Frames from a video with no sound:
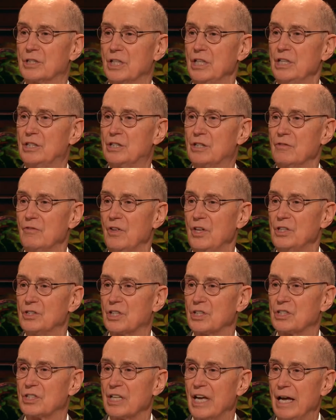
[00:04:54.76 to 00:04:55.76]
Questo
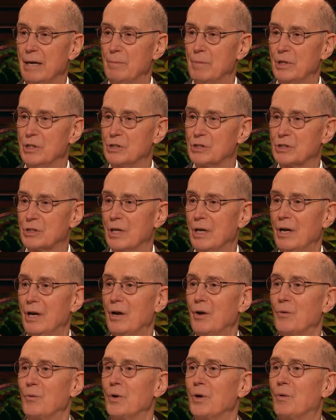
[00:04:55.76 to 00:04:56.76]
compito è
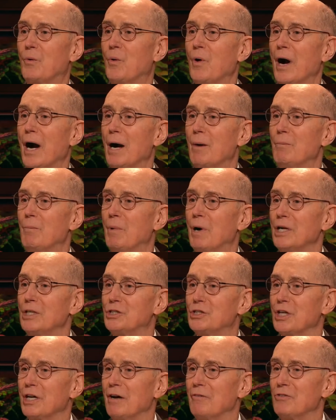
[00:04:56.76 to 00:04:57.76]
facilitato dal fatto
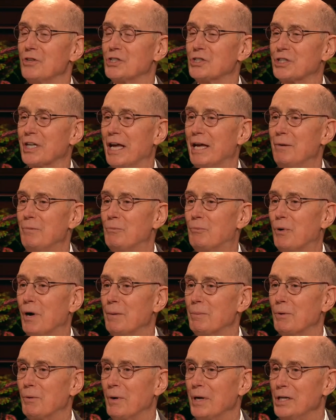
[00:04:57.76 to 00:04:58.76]
che ognuno di
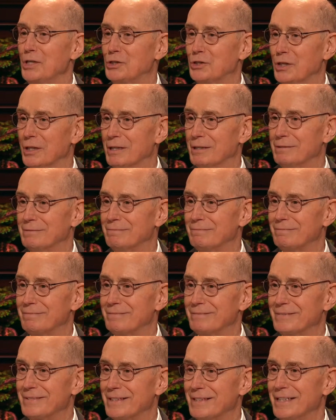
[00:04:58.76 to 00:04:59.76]
questi
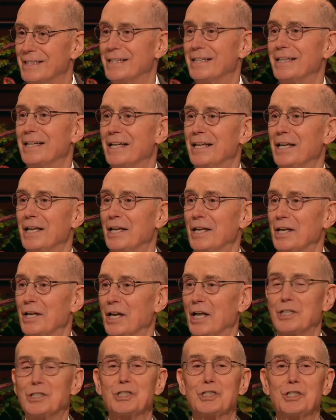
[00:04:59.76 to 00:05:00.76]
incarichi richiede per
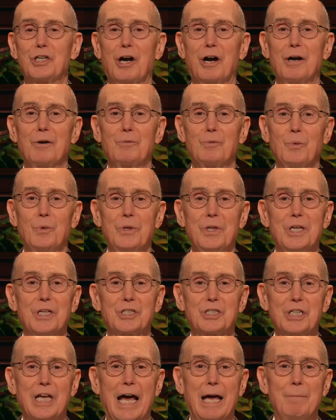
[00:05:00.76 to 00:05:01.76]
lo più la stessa
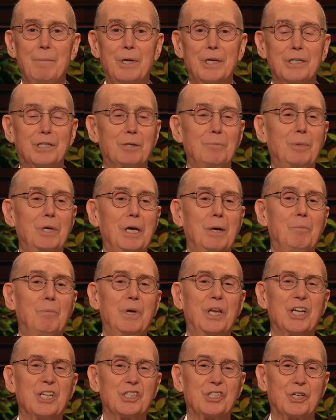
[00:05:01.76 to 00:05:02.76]
preparazione.
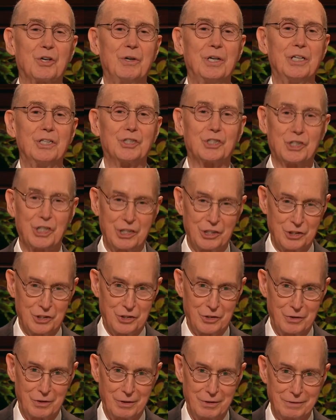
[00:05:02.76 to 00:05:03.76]
Partiamo
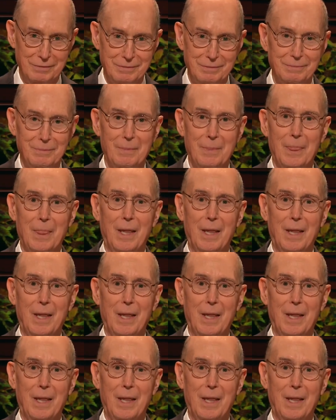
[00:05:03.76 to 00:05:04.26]
dall'incarico